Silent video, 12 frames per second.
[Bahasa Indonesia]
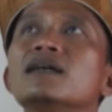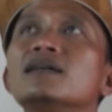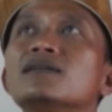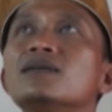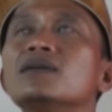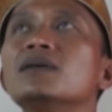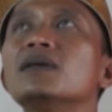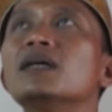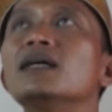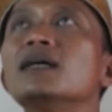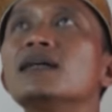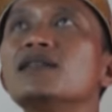gitu
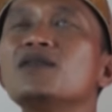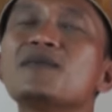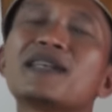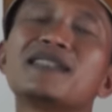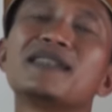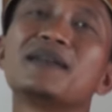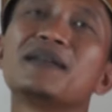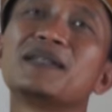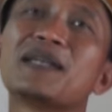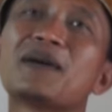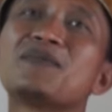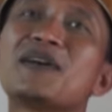itu masih
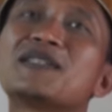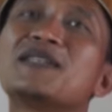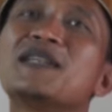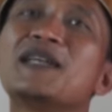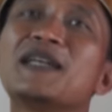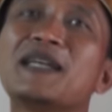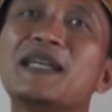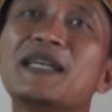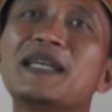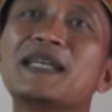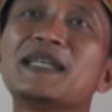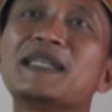buat sendiri
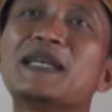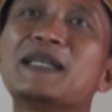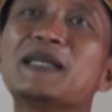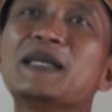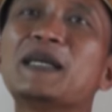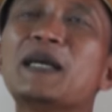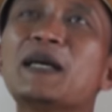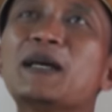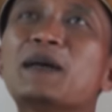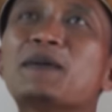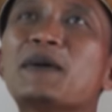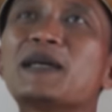jadi
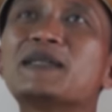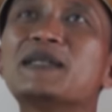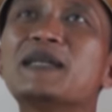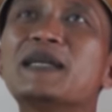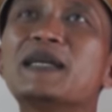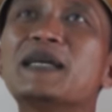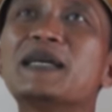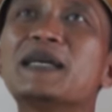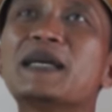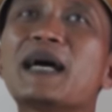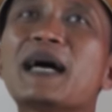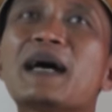masih
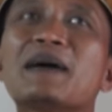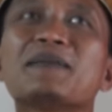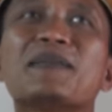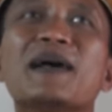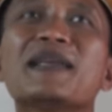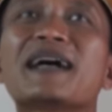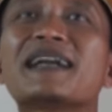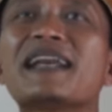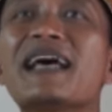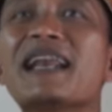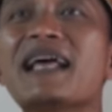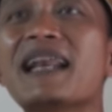ya banyak
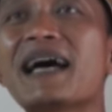kendala